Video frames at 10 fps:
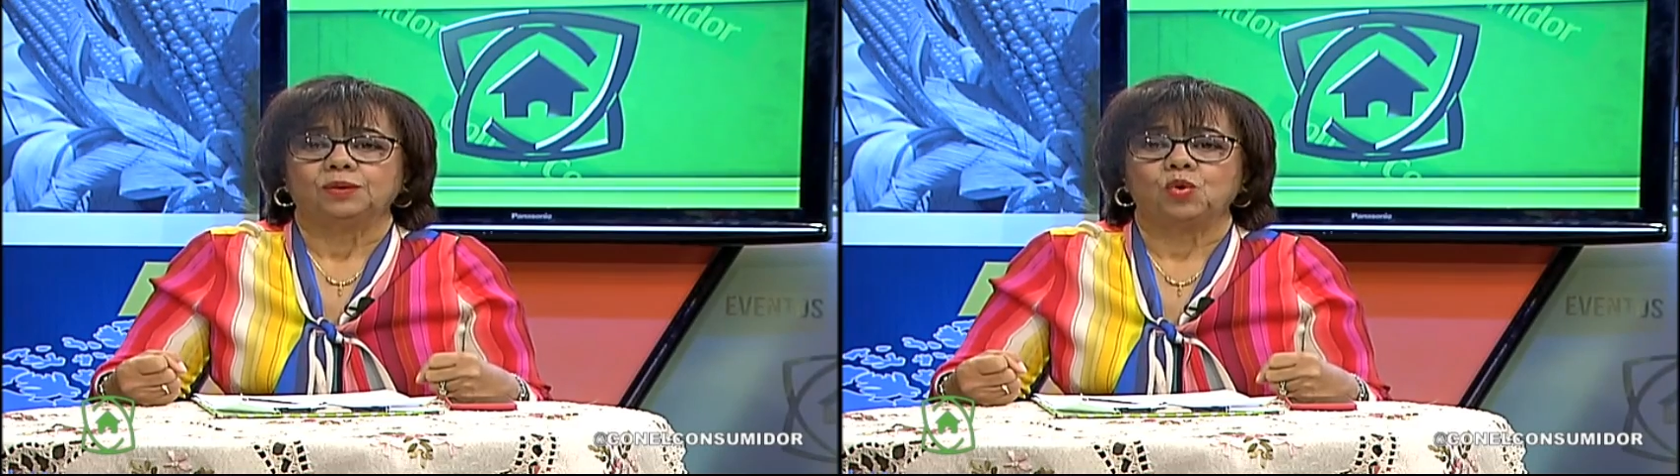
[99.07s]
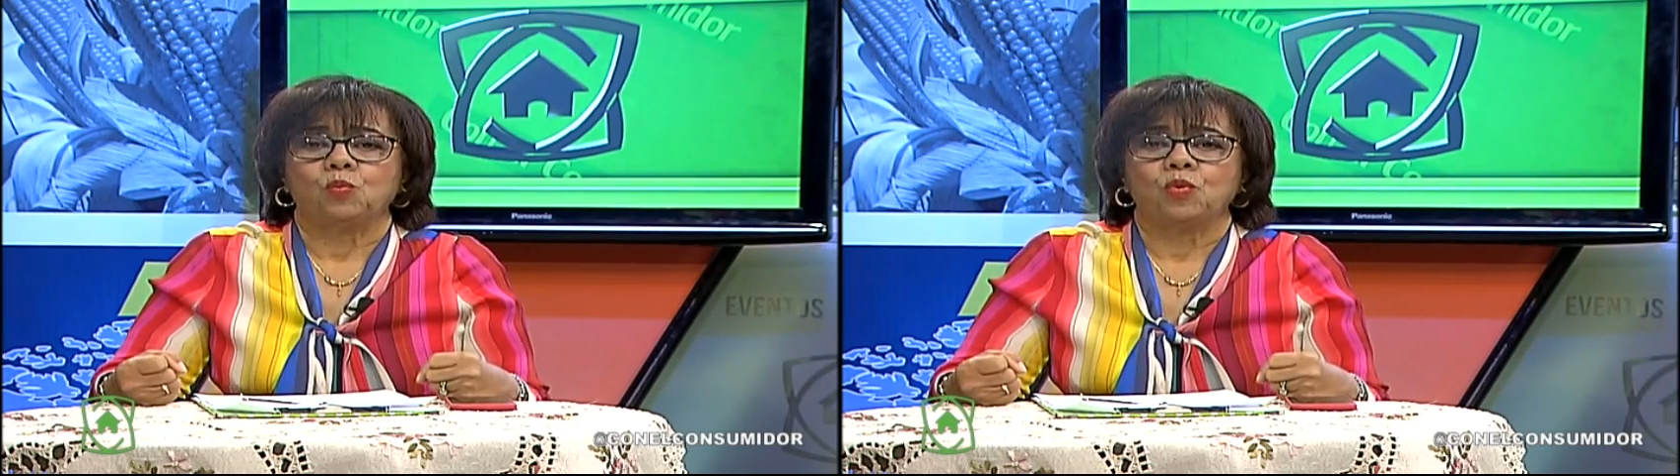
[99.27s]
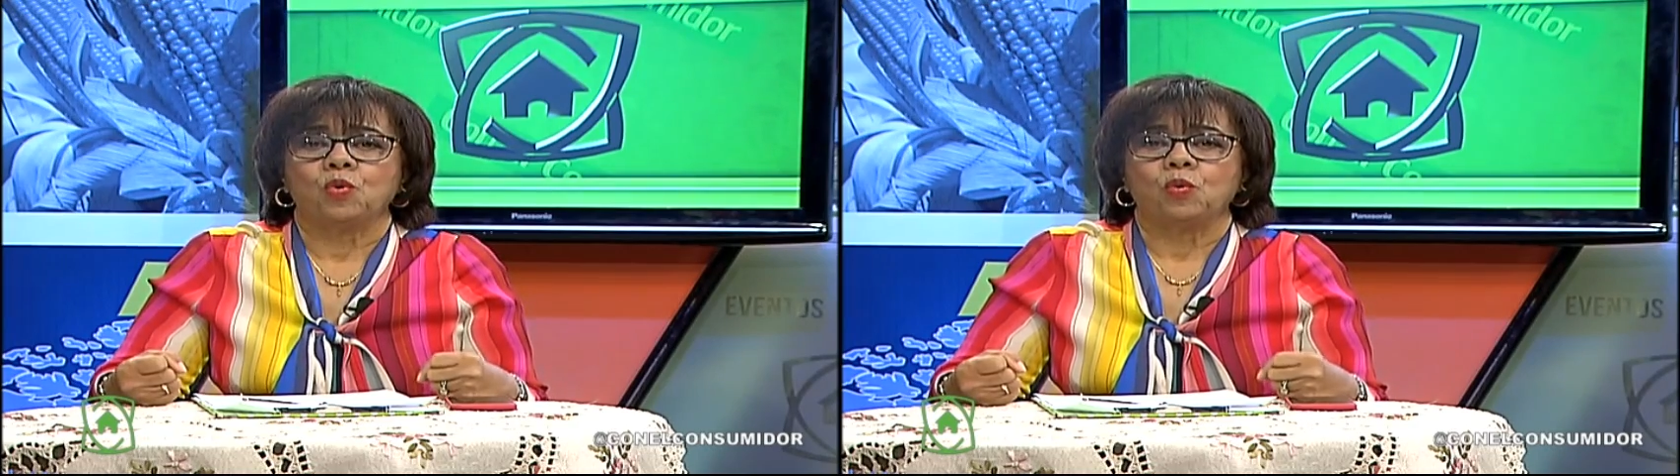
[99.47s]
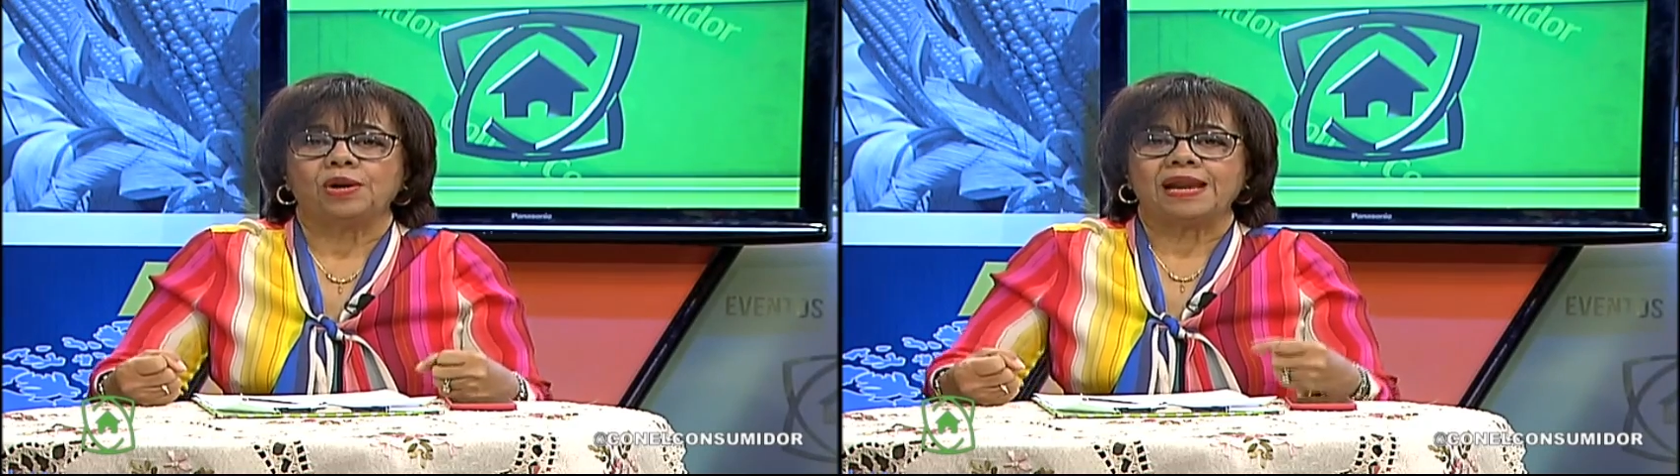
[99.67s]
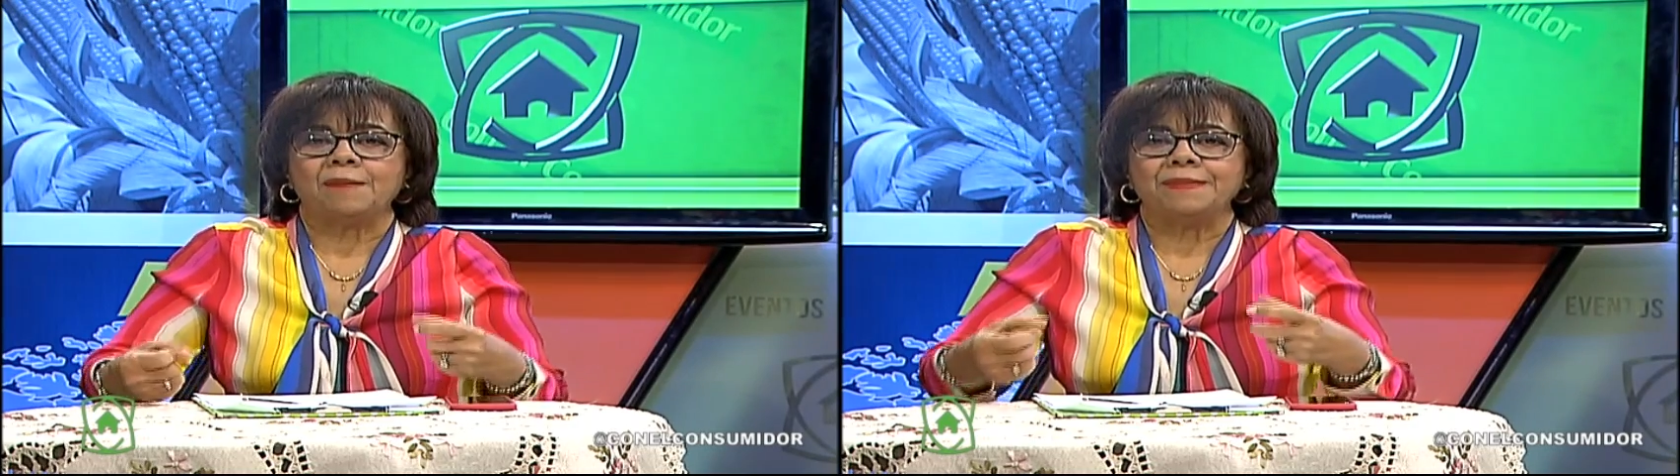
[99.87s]
como
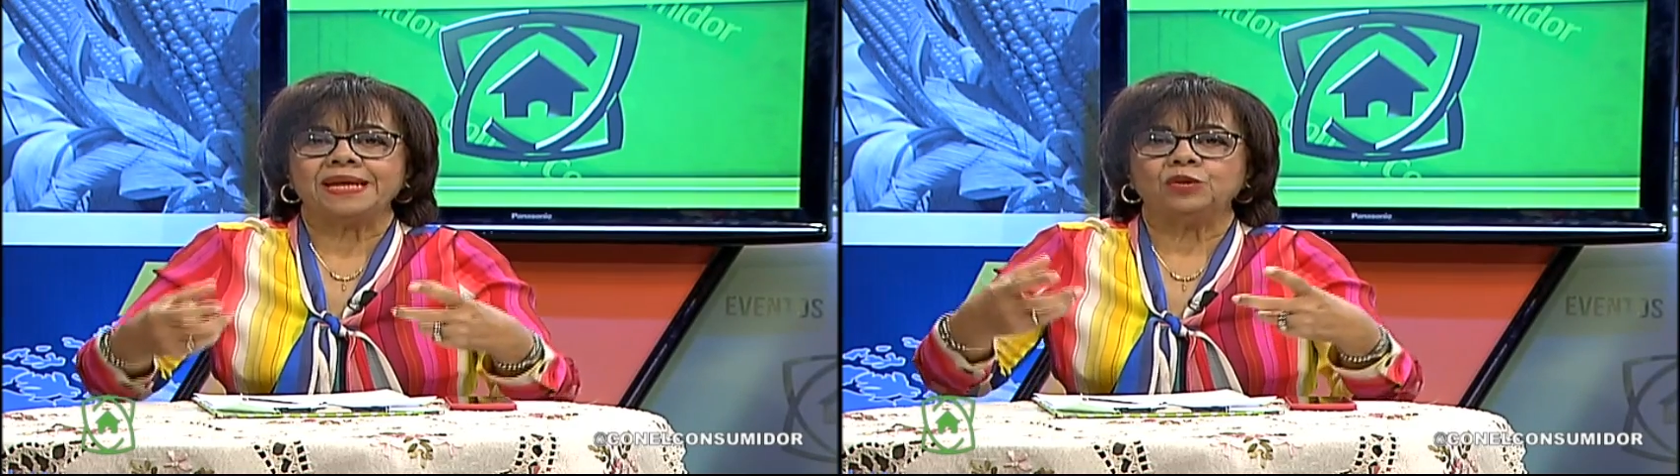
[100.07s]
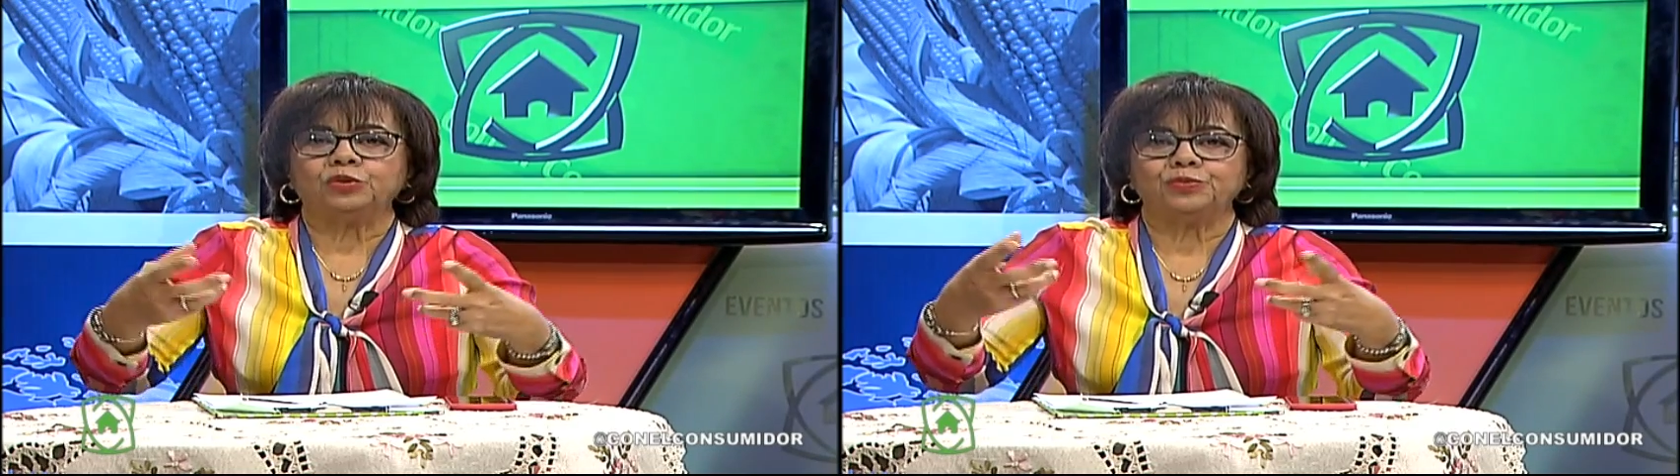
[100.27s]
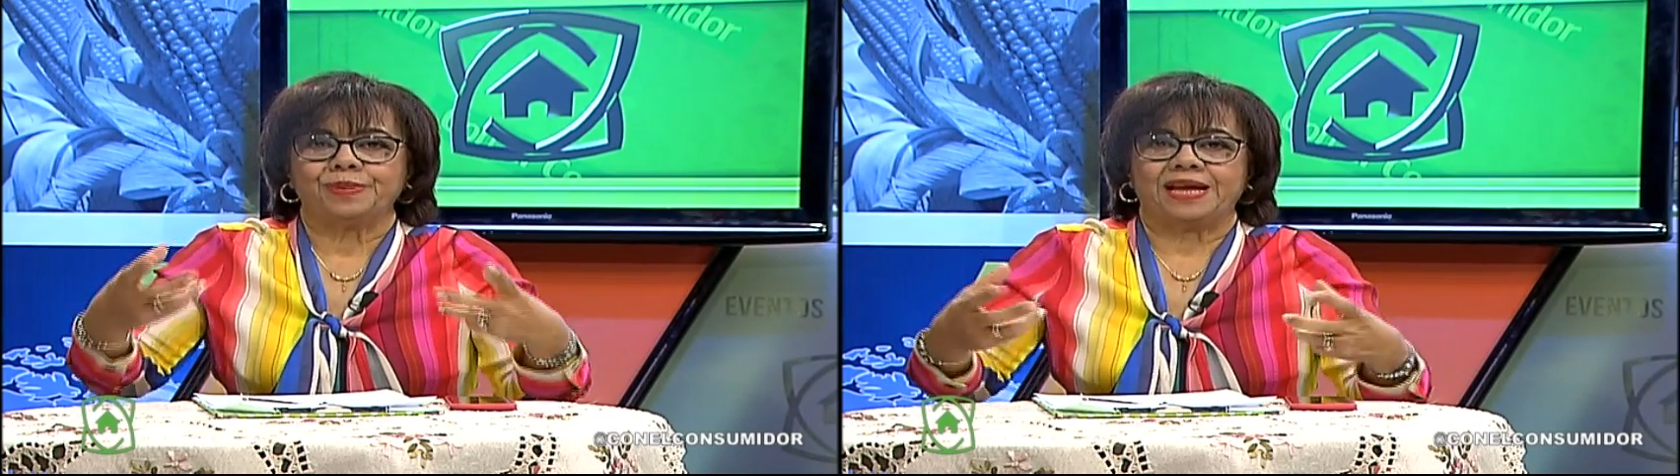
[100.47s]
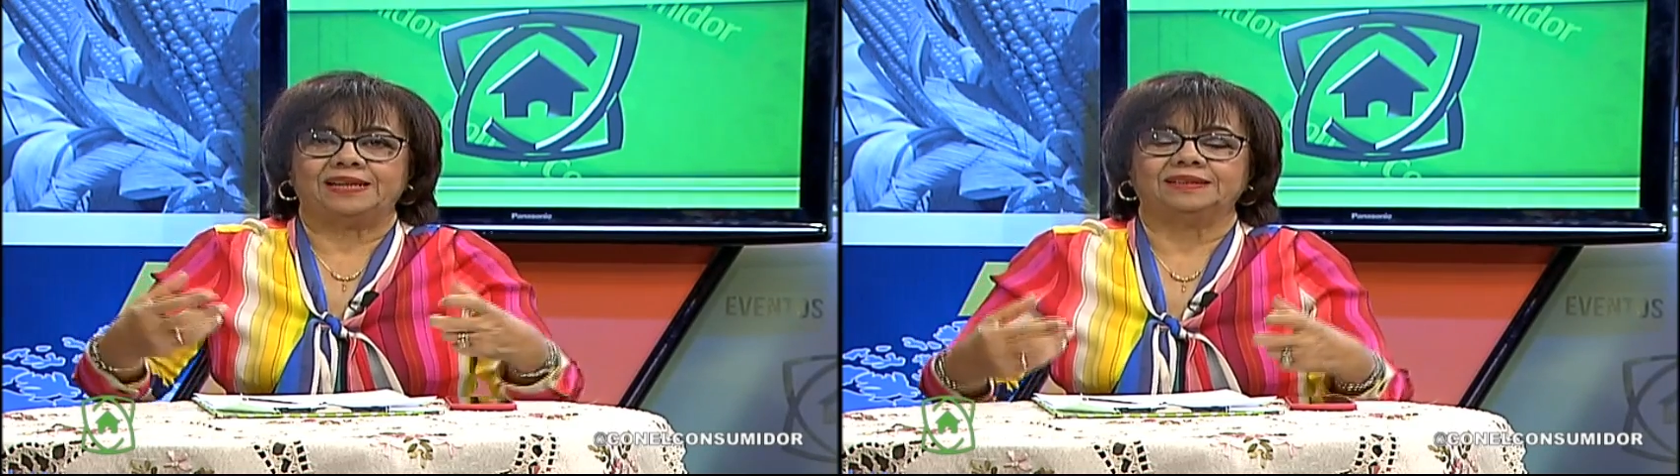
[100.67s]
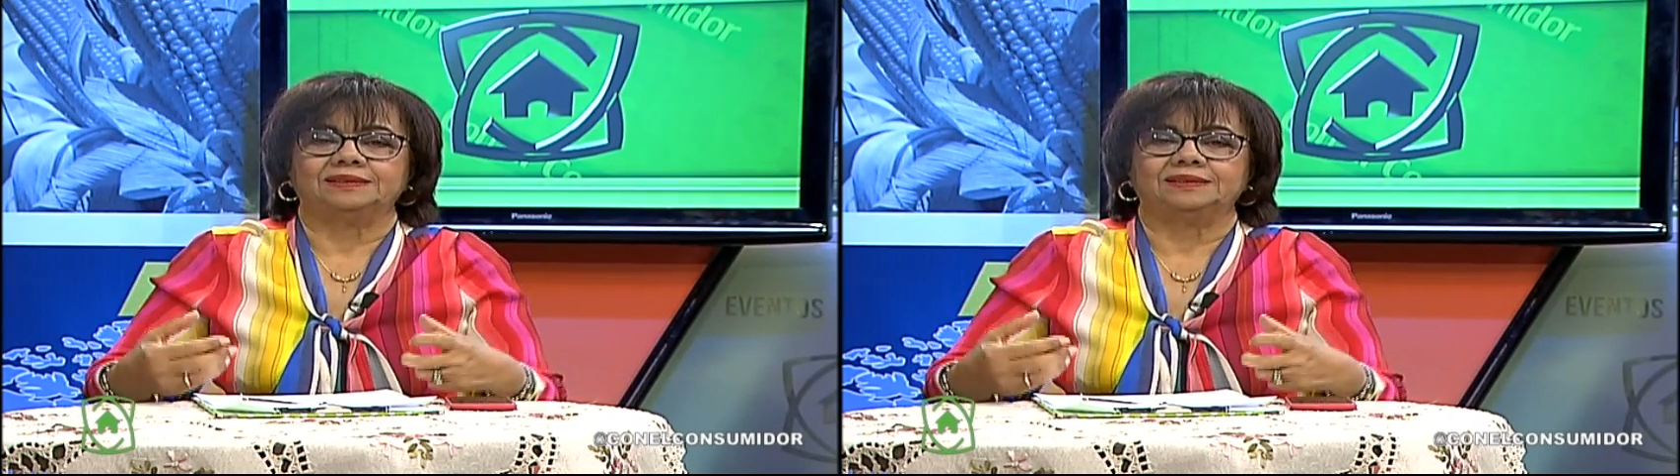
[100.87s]
la menos mala.